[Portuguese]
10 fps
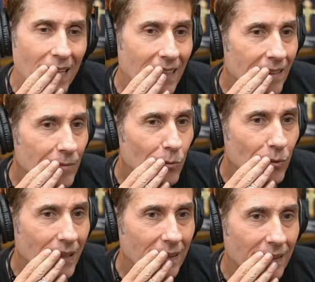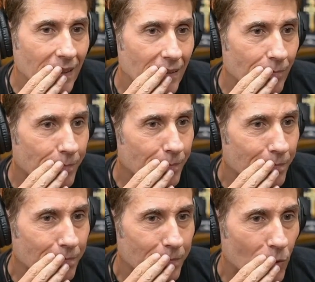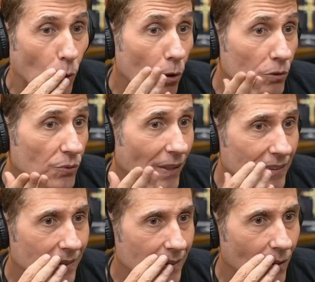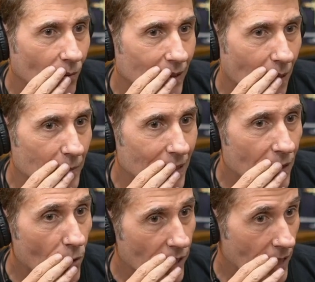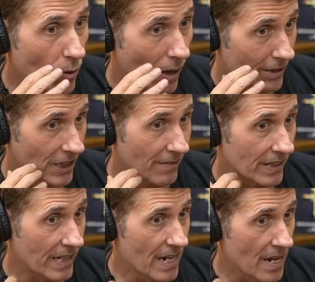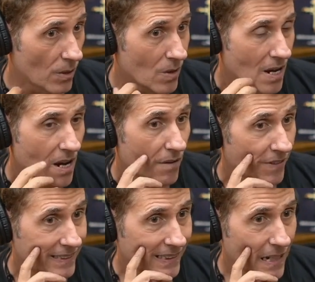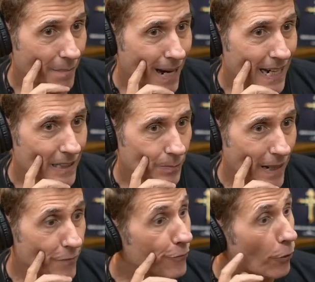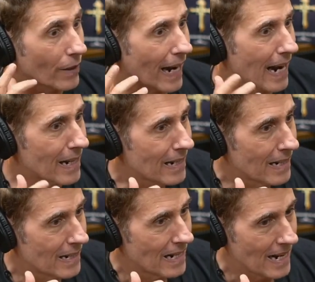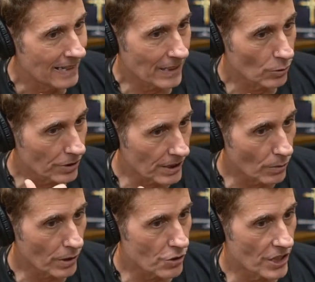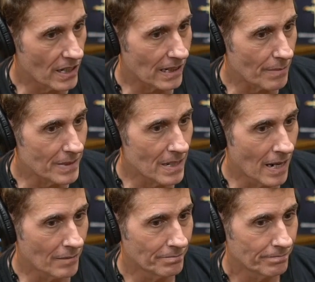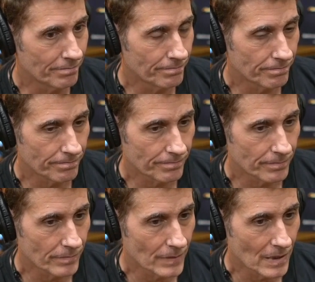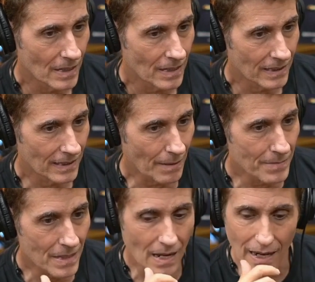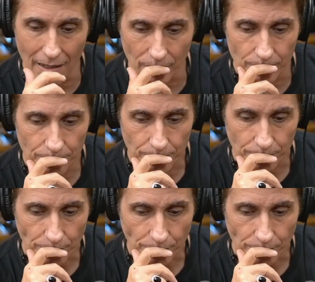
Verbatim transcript: Olha, não sei se todos faziam, sabe? Mas eu, e eu achava que eu fazia mais para afogar essa noção que eu tinha da minha. da minha.